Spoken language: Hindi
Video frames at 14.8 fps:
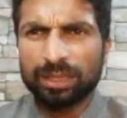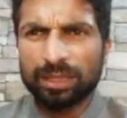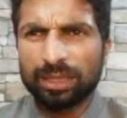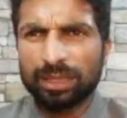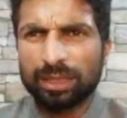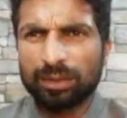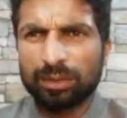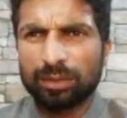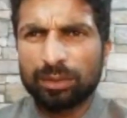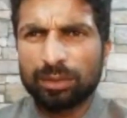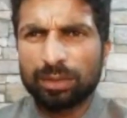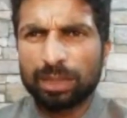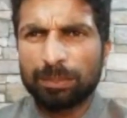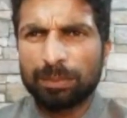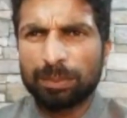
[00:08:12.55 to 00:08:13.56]
हैं
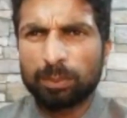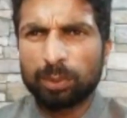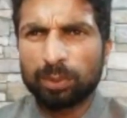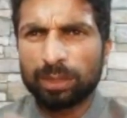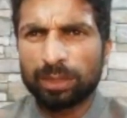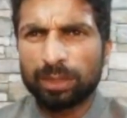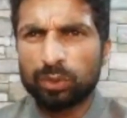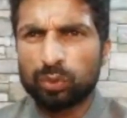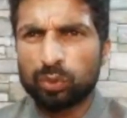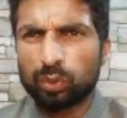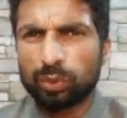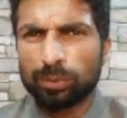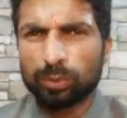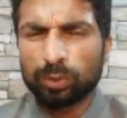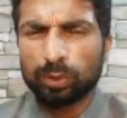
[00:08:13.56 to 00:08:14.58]
कभी बोलते हैं
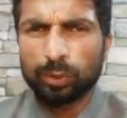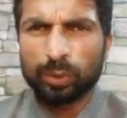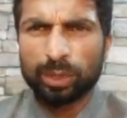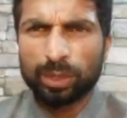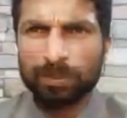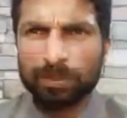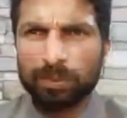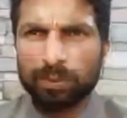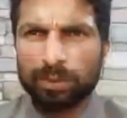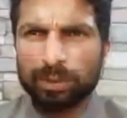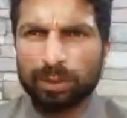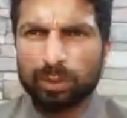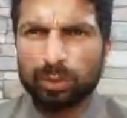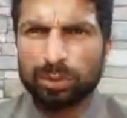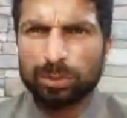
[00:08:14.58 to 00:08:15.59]
झूठ बोलते हो कभी बोलते
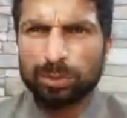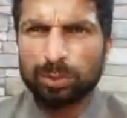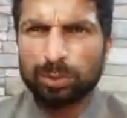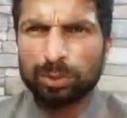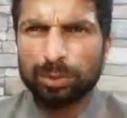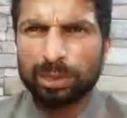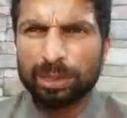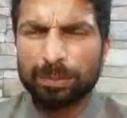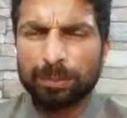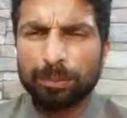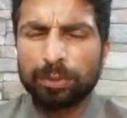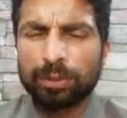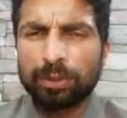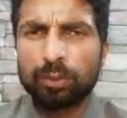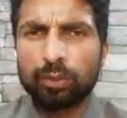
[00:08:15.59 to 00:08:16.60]
हैं कुछ बोलते हो कभी
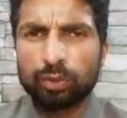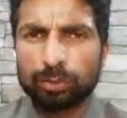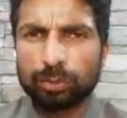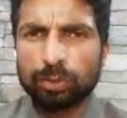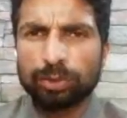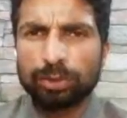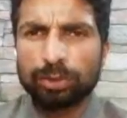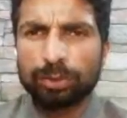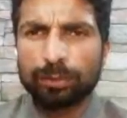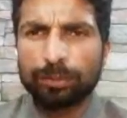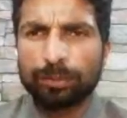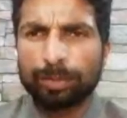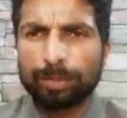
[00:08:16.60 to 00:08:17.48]
बोलते हैं कुछ बोलते हो